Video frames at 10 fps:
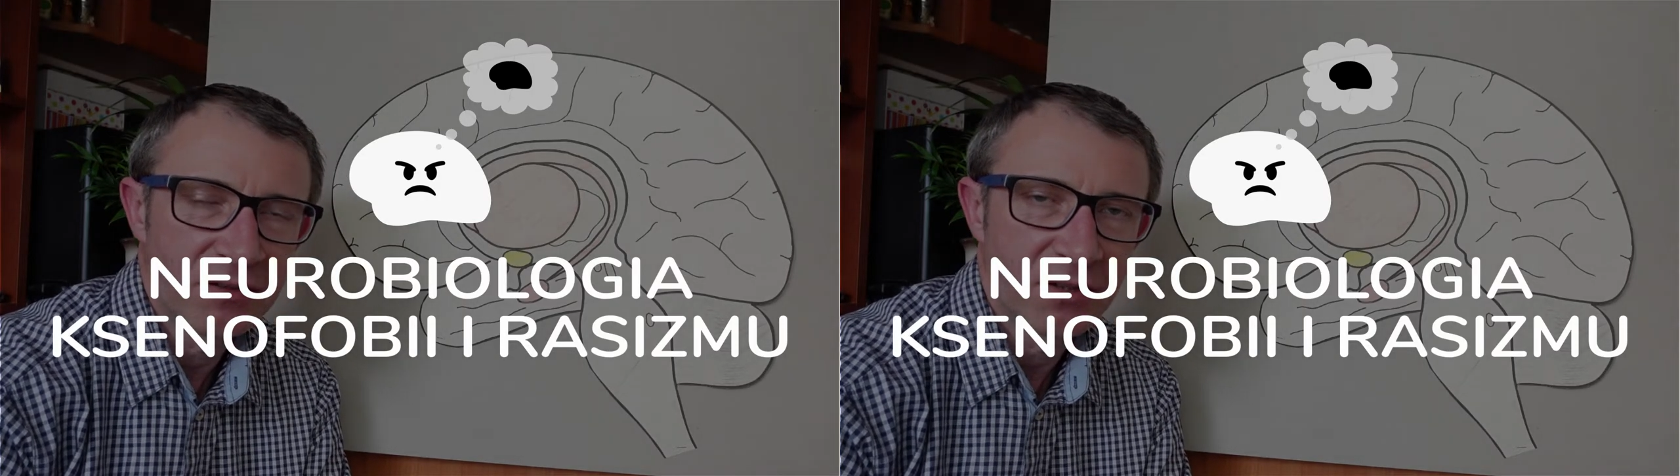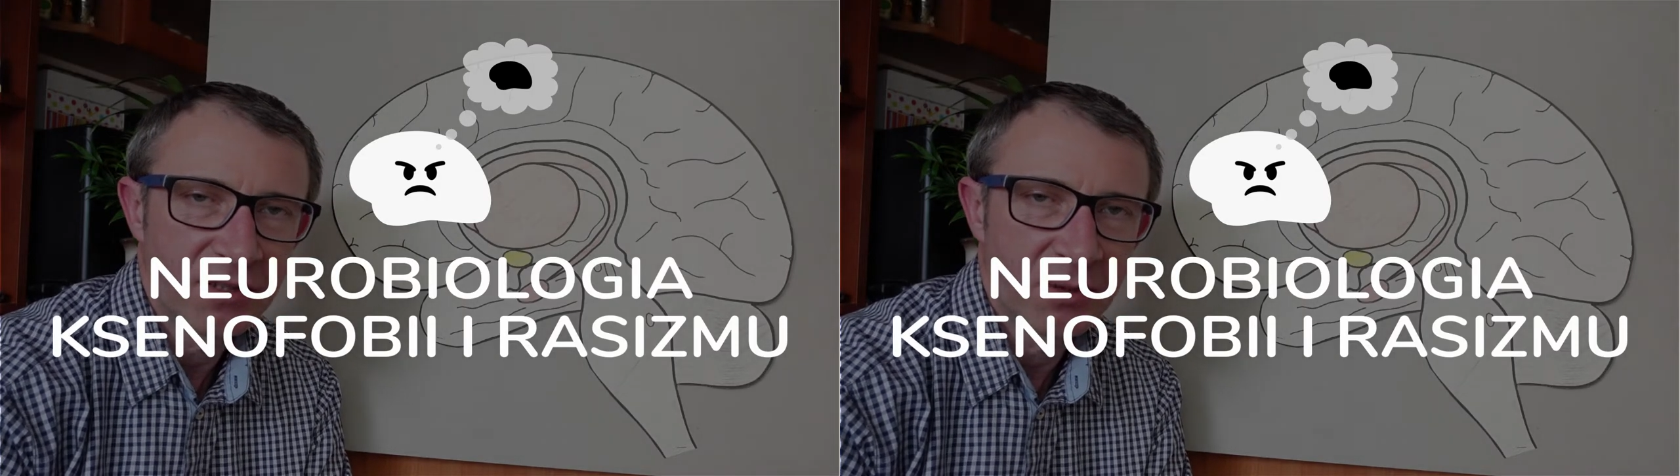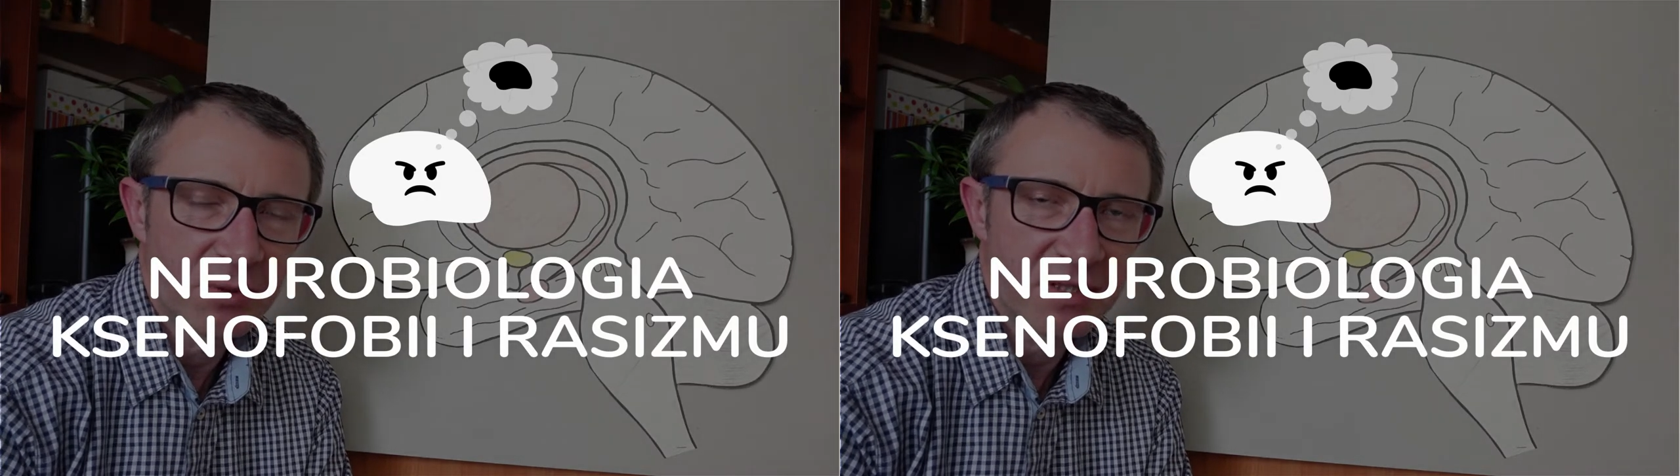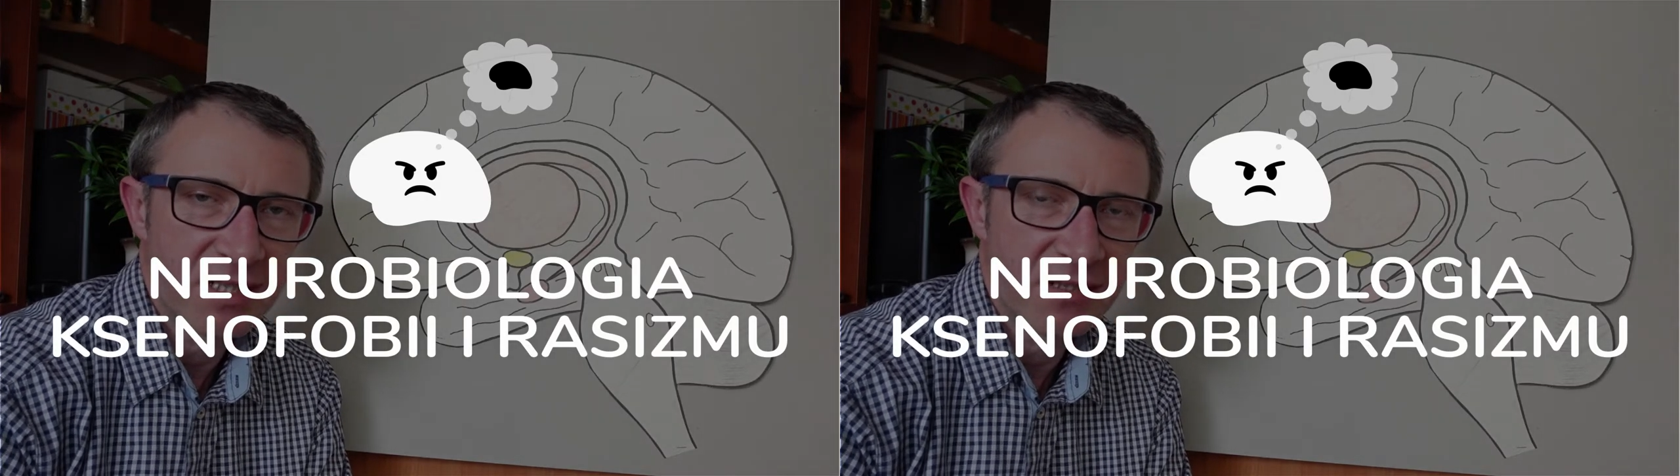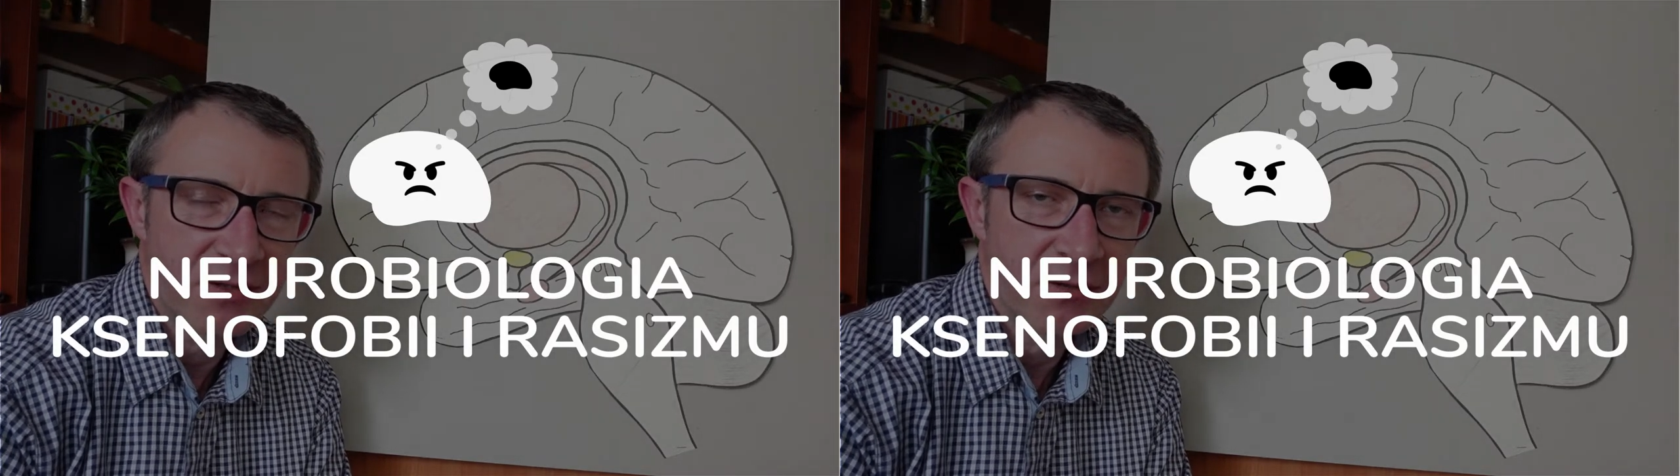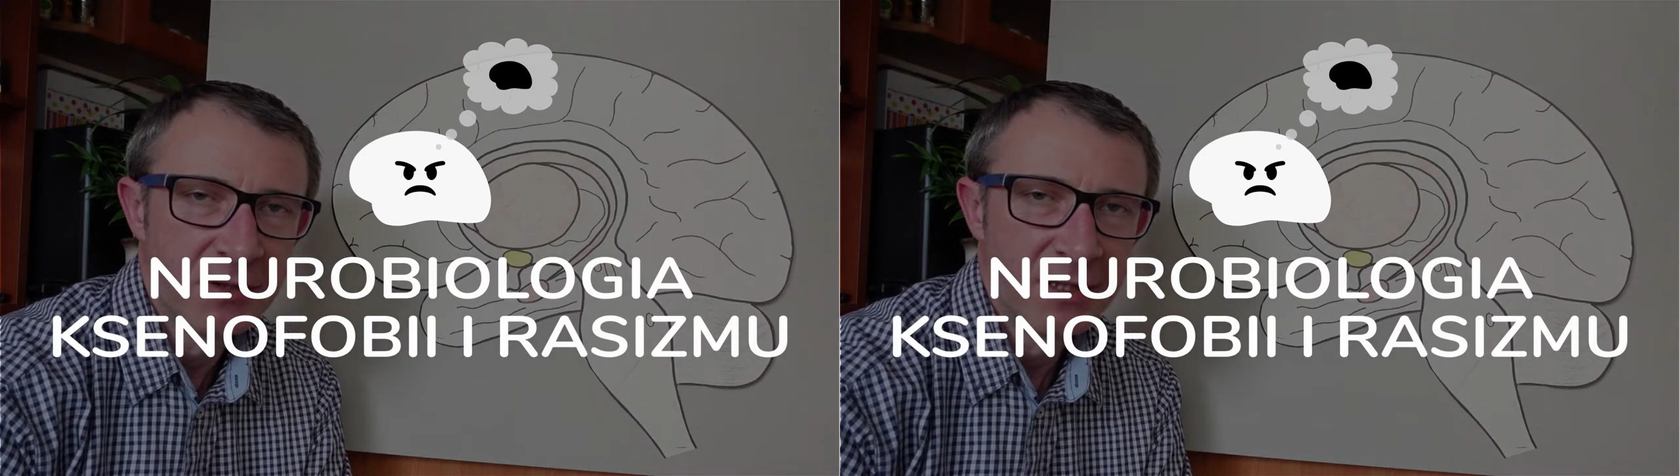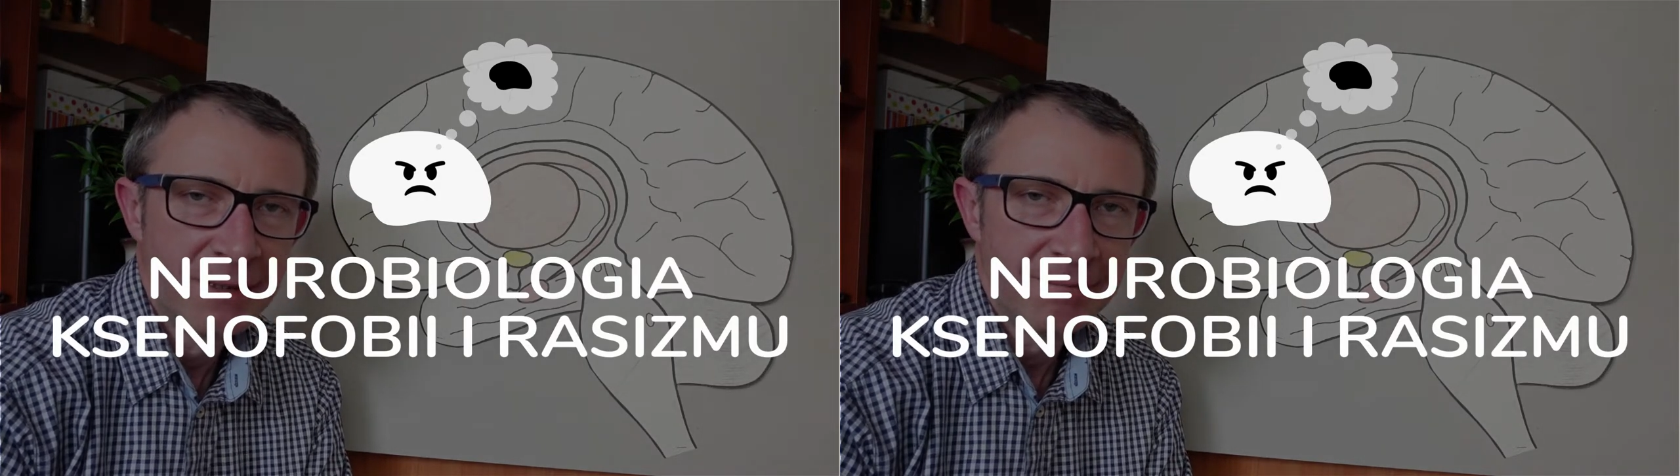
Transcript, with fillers: do tego procesu.